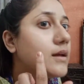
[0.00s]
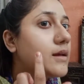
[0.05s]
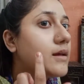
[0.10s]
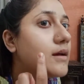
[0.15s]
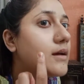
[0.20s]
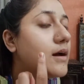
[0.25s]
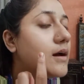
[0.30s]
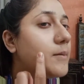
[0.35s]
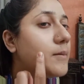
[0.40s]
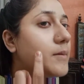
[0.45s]

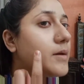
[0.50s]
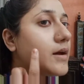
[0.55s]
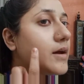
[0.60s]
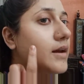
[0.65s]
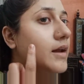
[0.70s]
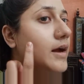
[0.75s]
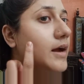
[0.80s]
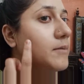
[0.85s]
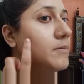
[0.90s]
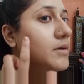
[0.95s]
यहाँ पे एक
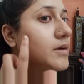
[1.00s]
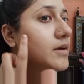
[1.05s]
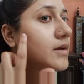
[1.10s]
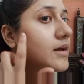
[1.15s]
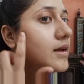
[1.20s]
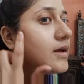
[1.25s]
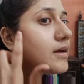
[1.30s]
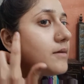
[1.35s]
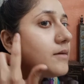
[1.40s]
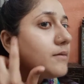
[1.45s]
लाइन बन
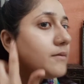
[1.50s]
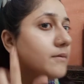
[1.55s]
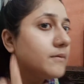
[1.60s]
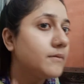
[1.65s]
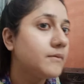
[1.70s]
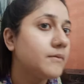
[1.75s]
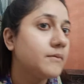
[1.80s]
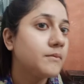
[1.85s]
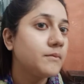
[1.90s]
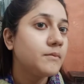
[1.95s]
गई है
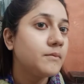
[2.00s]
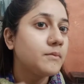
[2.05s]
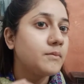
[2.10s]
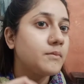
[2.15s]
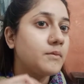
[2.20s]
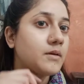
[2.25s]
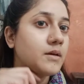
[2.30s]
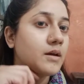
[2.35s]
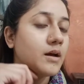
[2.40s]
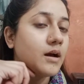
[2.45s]

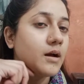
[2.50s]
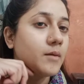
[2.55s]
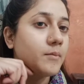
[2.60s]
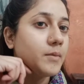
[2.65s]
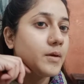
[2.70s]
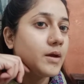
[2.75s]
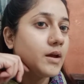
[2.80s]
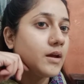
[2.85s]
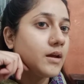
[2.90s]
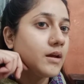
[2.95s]
यहाँ
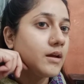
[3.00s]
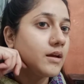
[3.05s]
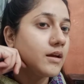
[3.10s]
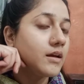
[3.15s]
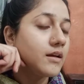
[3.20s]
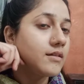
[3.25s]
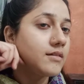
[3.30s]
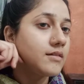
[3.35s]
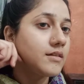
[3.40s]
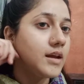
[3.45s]
पे
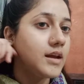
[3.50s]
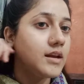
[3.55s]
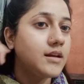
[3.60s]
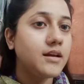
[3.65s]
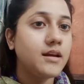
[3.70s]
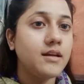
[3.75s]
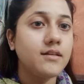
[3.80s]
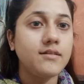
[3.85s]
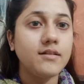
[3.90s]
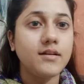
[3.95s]
स्किन
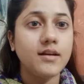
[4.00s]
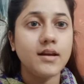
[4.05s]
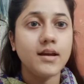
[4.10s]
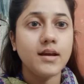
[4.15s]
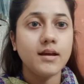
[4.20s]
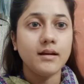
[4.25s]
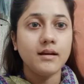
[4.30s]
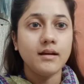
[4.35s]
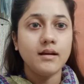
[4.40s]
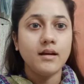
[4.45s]
खींच गई
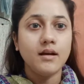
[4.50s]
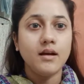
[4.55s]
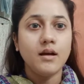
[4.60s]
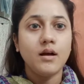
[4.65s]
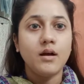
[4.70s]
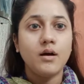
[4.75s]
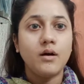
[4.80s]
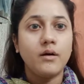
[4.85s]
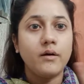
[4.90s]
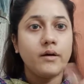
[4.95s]
है
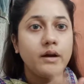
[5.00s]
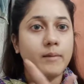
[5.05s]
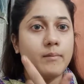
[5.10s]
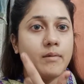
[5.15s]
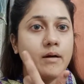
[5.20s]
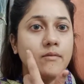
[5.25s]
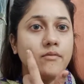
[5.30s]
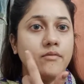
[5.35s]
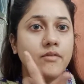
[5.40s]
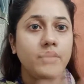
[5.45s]
और अब
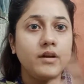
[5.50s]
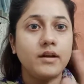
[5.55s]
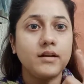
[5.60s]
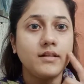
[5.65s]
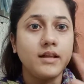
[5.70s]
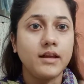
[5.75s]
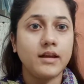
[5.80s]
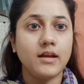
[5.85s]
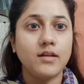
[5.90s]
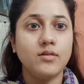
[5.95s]
आप फ़र्क
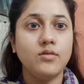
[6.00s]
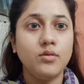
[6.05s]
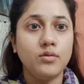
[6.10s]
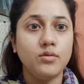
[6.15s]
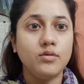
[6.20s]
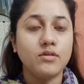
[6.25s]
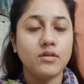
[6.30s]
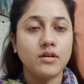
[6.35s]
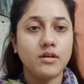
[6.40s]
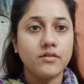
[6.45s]
देखें
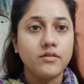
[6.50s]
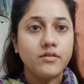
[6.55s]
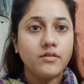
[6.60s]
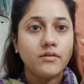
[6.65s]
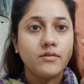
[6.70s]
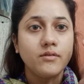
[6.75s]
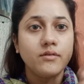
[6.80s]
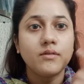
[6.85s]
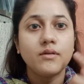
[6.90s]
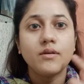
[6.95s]
दोनों
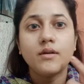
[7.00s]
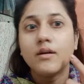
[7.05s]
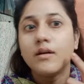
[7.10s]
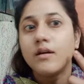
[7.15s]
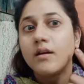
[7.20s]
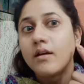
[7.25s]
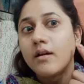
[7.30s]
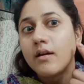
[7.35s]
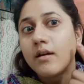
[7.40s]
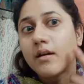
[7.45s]

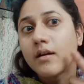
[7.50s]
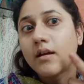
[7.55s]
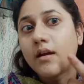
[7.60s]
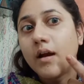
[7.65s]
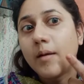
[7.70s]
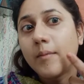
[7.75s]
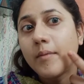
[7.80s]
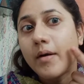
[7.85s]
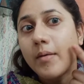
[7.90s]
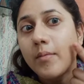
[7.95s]
तरफ
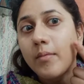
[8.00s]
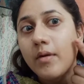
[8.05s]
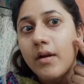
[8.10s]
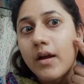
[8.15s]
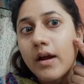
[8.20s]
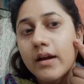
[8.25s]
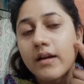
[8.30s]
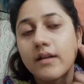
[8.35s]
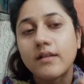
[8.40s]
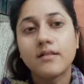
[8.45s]
यहाँ पे आपको
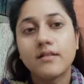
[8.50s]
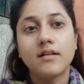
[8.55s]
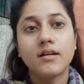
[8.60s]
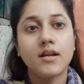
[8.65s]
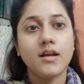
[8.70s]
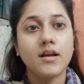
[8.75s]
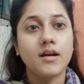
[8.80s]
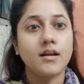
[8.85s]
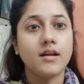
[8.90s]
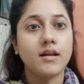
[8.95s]
लाइन नज़र
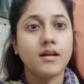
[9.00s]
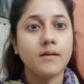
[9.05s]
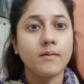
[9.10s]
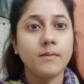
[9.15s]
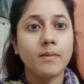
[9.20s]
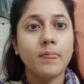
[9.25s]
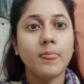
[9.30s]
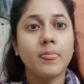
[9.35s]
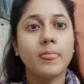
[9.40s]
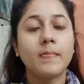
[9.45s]
नहीं आ रही है
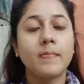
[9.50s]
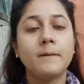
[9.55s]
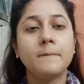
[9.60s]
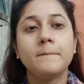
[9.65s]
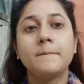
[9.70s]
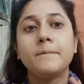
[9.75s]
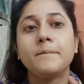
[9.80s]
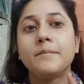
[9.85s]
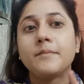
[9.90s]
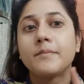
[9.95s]

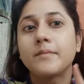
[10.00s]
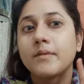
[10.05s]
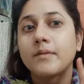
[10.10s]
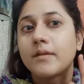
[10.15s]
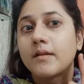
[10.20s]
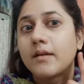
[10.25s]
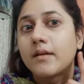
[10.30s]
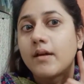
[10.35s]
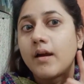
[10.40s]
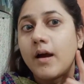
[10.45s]

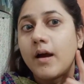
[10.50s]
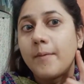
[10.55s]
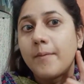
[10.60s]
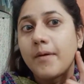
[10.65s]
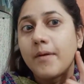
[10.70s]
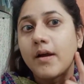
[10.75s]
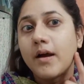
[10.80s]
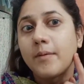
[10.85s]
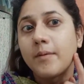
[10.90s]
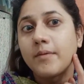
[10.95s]
यहाँ
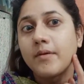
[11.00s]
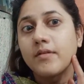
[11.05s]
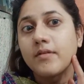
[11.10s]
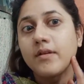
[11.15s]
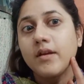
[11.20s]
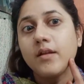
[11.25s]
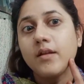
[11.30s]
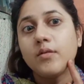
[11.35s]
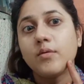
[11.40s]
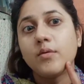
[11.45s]
पे आपकी
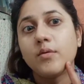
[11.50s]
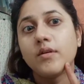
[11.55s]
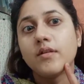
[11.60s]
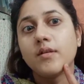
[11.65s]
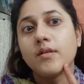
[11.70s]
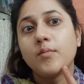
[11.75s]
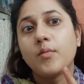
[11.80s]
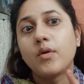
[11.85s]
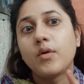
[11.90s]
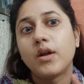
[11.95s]
स्किन थोड़ी
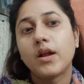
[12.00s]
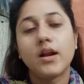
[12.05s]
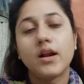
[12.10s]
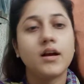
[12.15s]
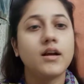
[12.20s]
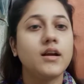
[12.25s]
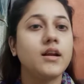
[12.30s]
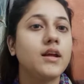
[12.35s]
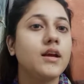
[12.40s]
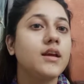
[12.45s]
सी मोटी
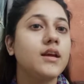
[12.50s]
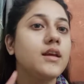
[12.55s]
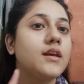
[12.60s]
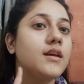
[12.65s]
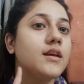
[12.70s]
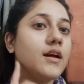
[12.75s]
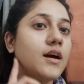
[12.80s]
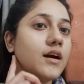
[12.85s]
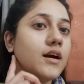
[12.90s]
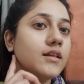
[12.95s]
लग रही है
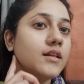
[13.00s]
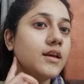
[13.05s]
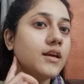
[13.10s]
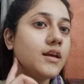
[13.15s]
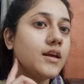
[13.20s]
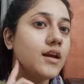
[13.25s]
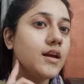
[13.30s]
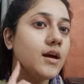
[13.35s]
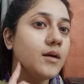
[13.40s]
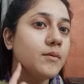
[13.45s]
यहाँ
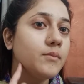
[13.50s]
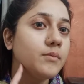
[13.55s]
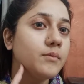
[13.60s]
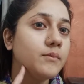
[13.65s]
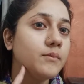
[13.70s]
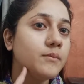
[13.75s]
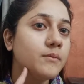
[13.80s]
देखिए आप